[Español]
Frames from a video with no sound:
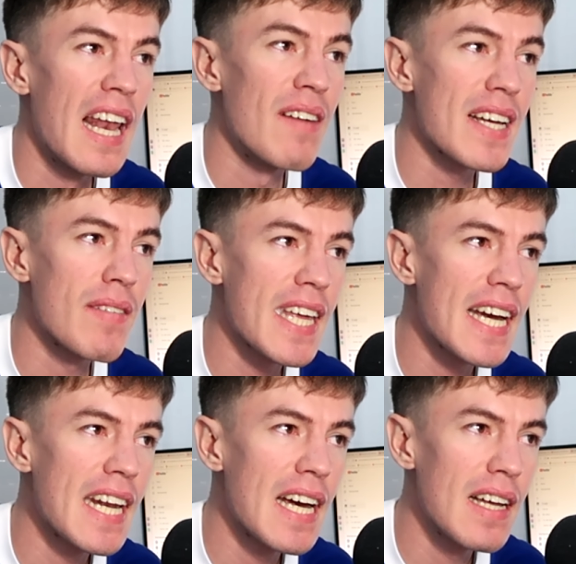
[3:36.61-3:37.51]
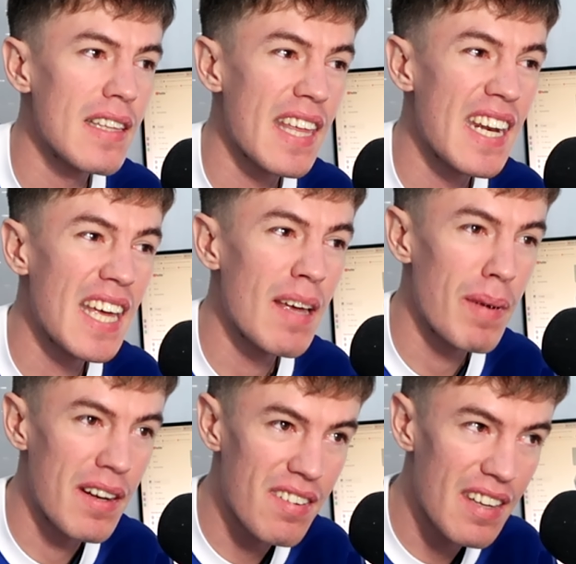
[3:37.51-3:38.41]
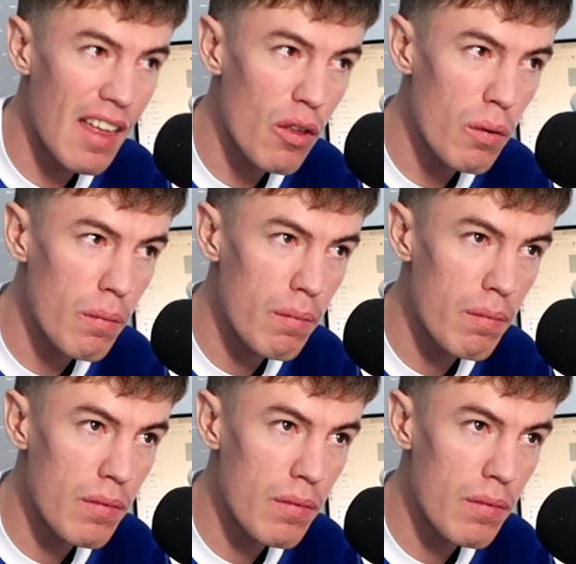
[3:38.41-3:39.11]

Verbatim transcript: La marca americana tiene pensado